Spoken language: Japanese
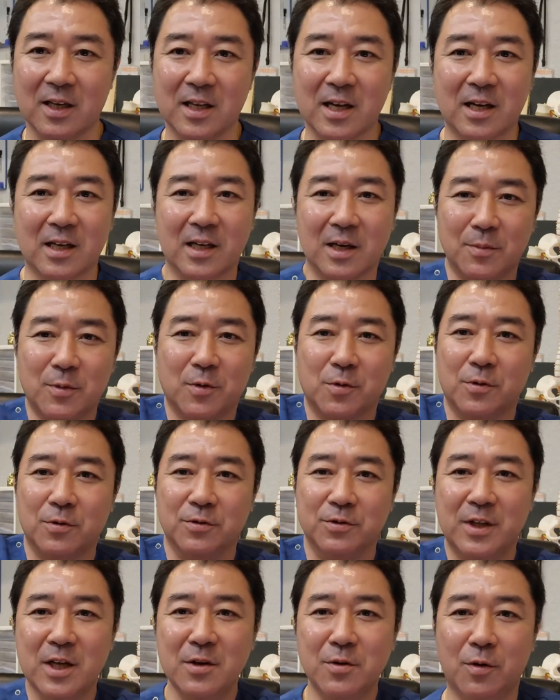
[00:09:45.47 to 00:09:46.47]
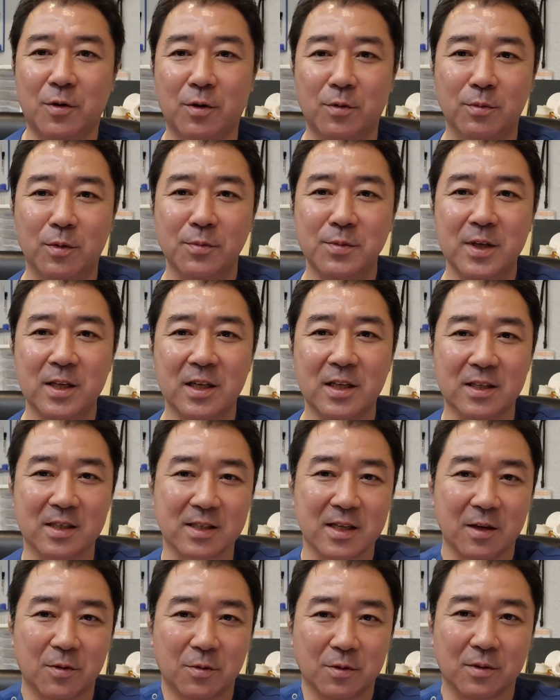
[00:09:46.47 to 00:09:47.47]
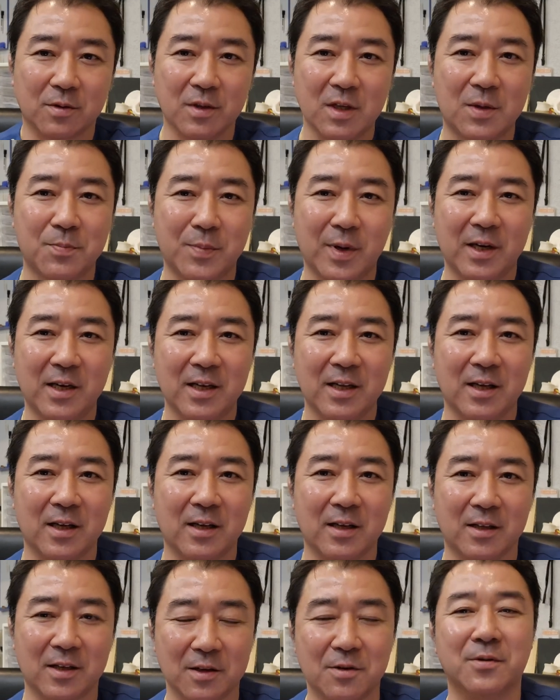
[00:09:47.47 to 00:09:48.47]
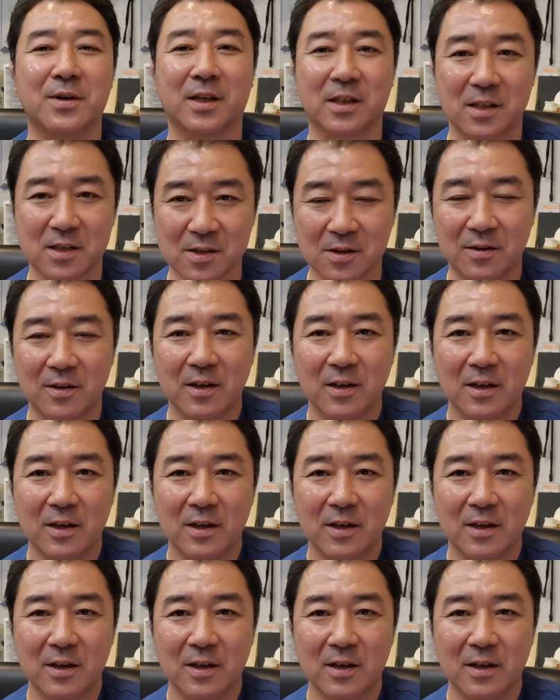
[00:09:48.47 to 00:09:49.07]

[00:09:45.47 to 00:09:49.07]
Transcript: なんかもうこう腕の重みでですね、こう、引っ張られてるわけですよ。